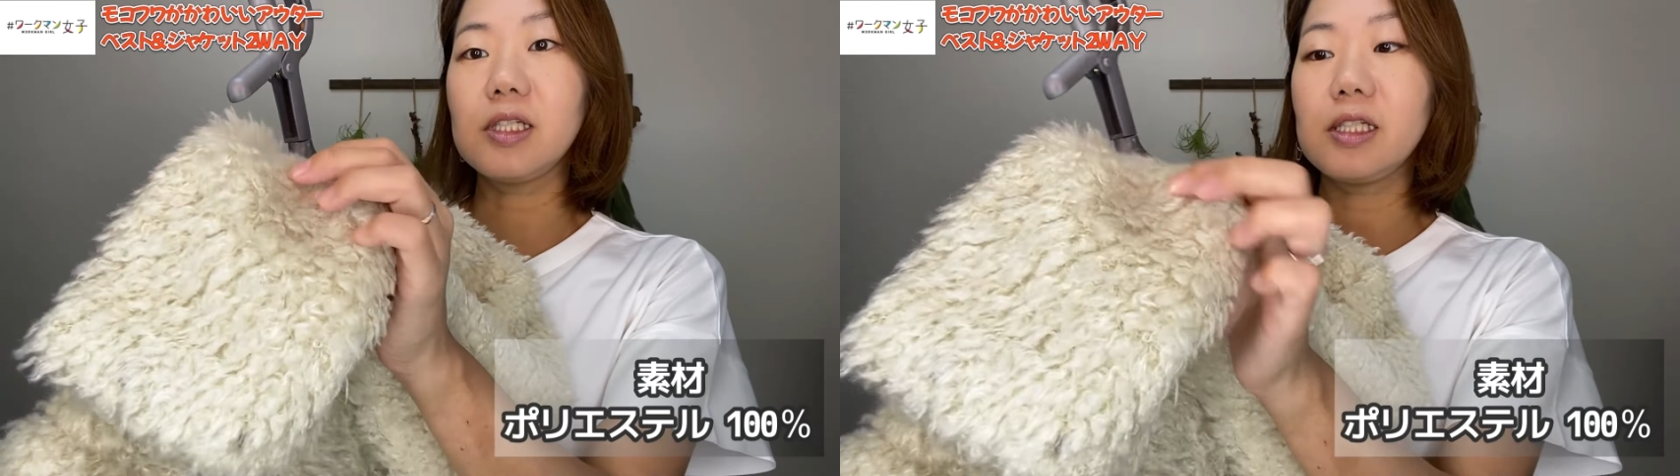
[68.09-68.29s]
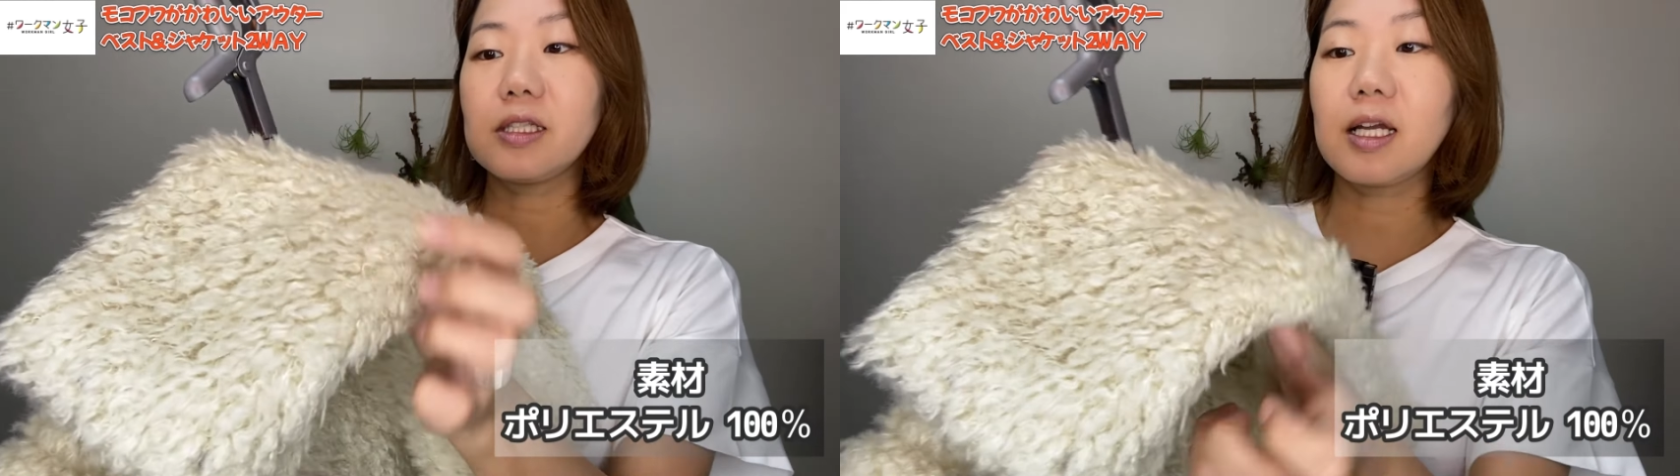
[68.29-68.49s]

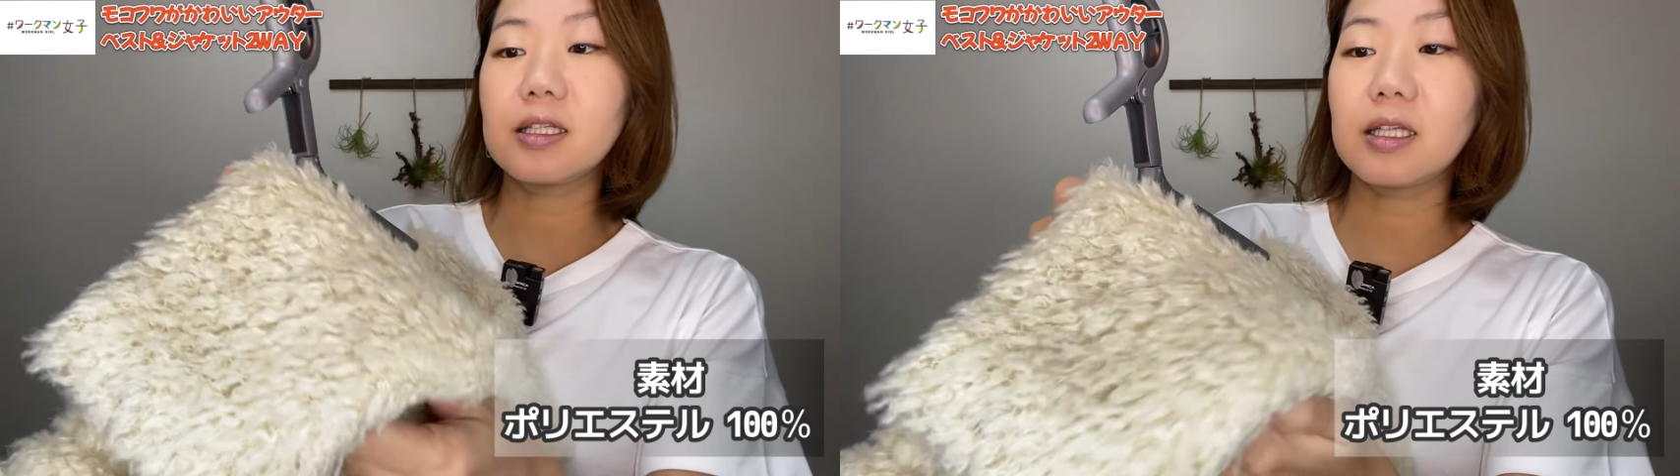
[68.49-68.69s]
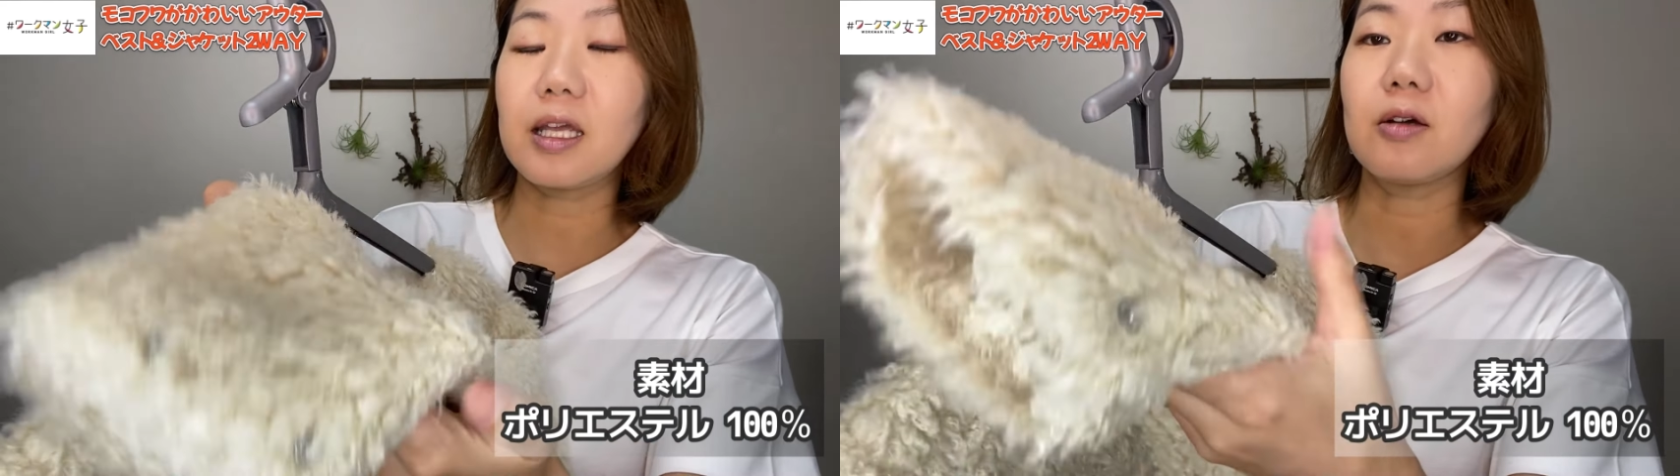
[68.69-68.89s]
に
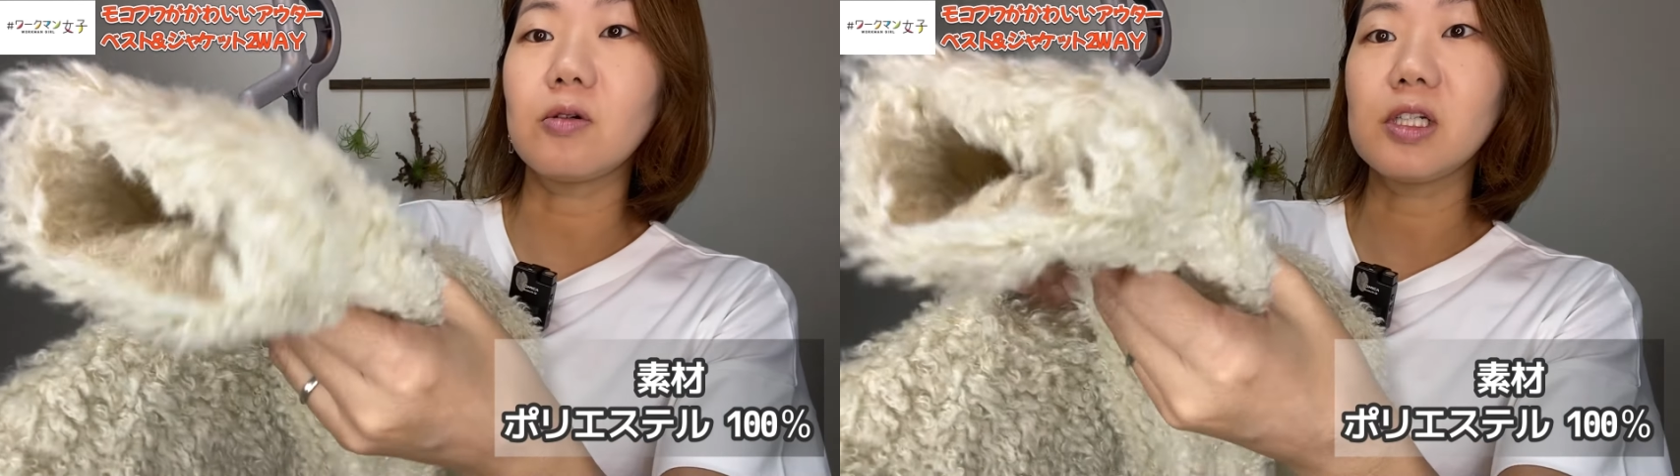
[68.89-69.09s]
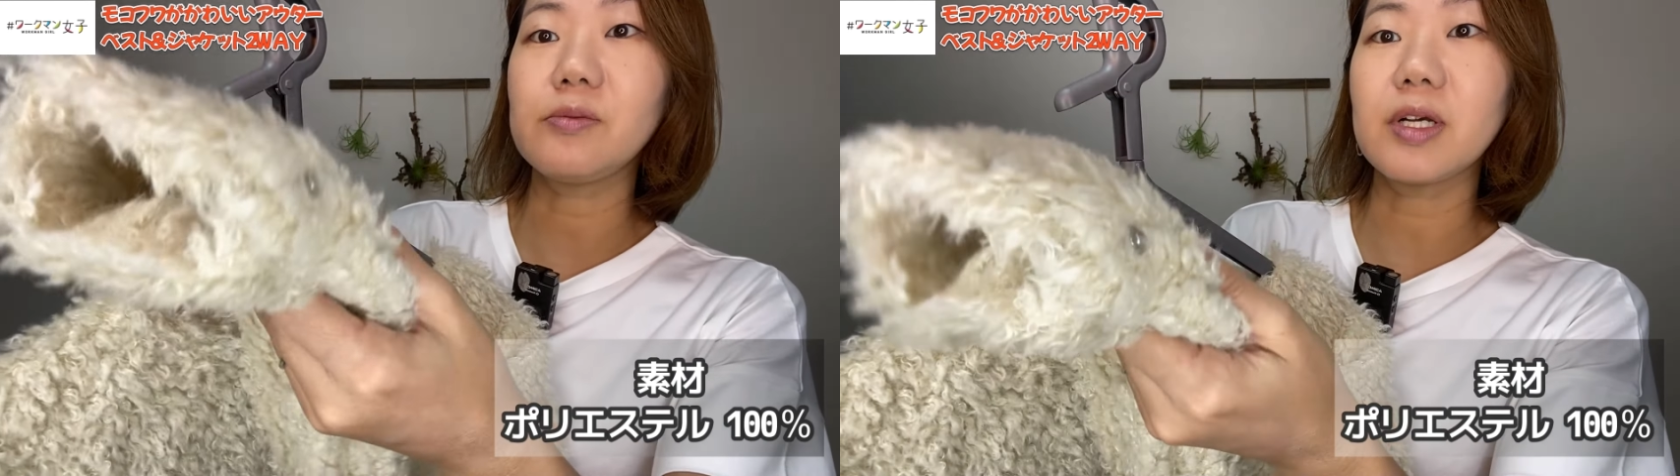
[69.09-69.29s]
なって
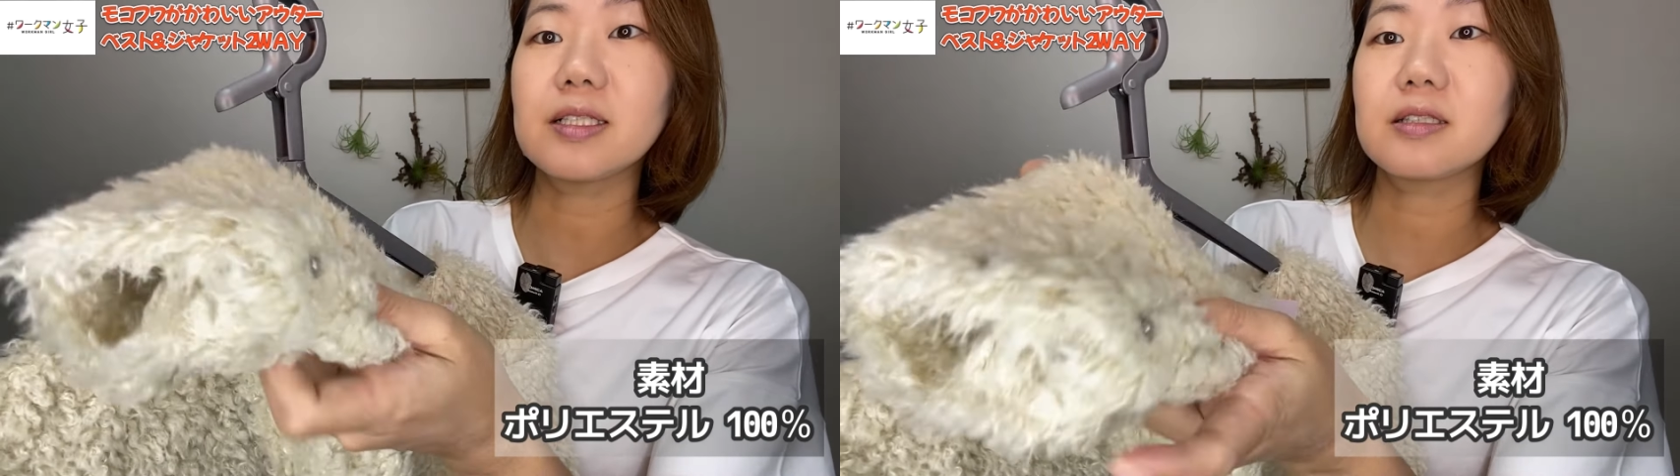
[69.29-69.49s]
おりま